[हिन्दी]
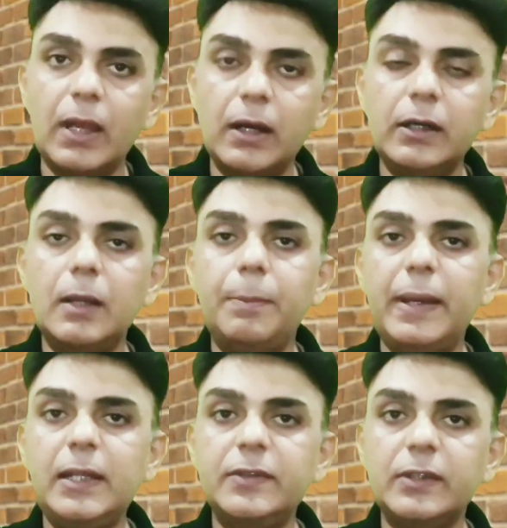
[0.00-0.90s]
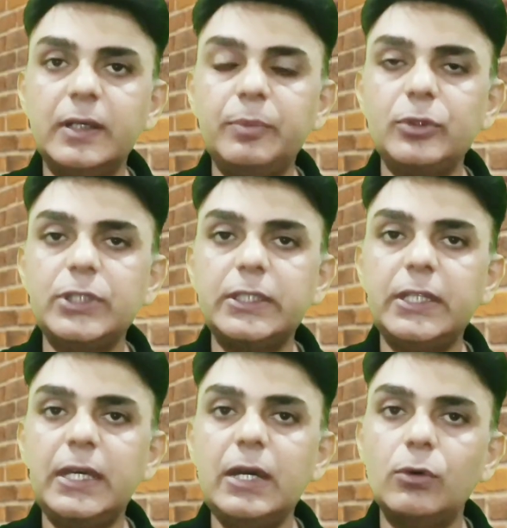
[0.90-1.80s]
अगर आप पहले सिंगापुर जाते
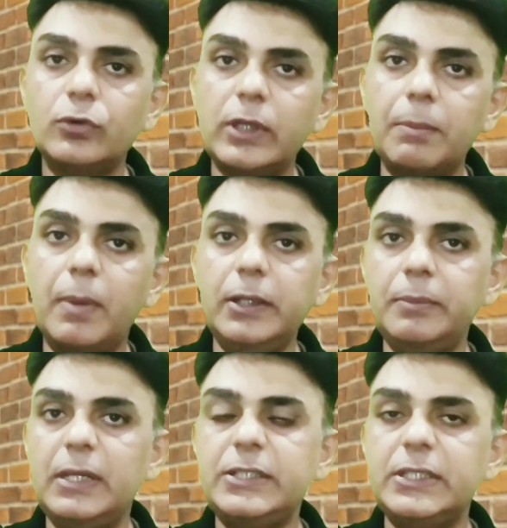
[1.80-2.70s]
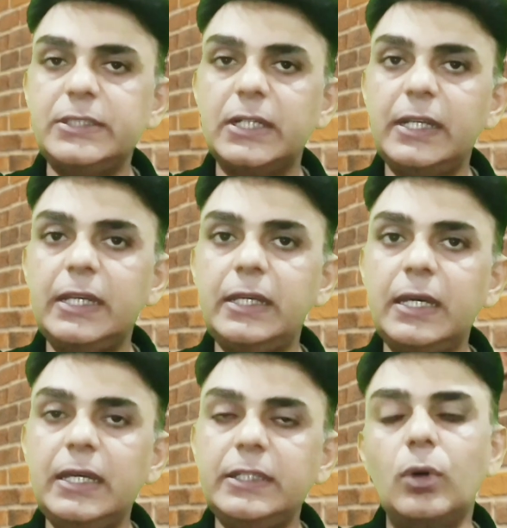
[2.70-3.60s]
हैं और उसके बाद मलेशिया जा रहे
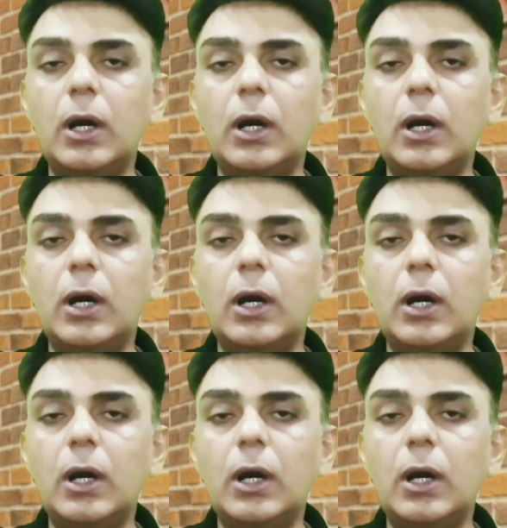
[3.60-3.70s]
हैं